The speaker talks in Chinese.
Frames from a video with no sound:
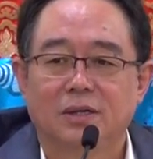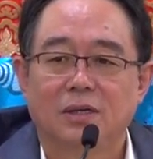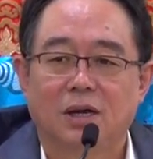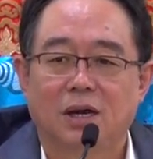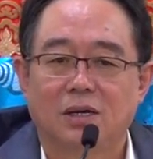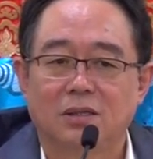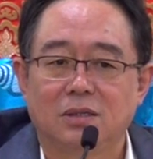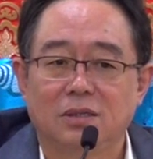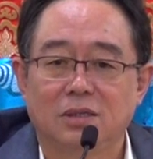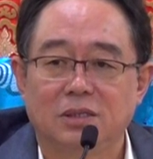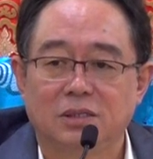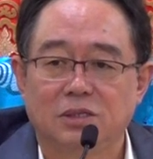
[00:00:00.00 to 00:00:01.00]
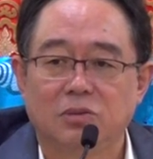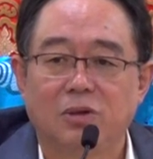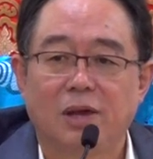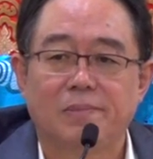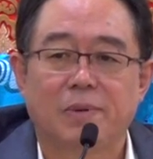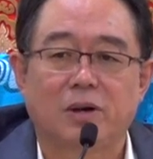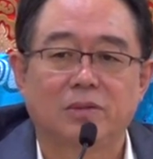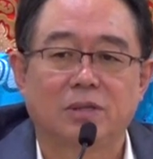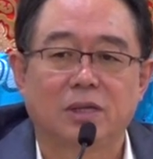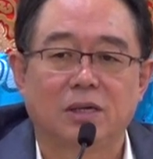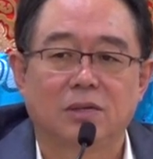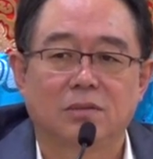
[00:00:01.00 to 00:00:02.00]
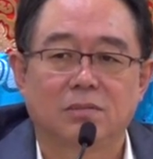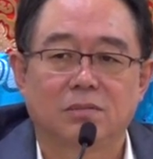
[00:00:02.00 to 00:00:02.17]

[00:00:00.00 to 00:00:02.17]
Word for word: 啊，一个修炼宝地，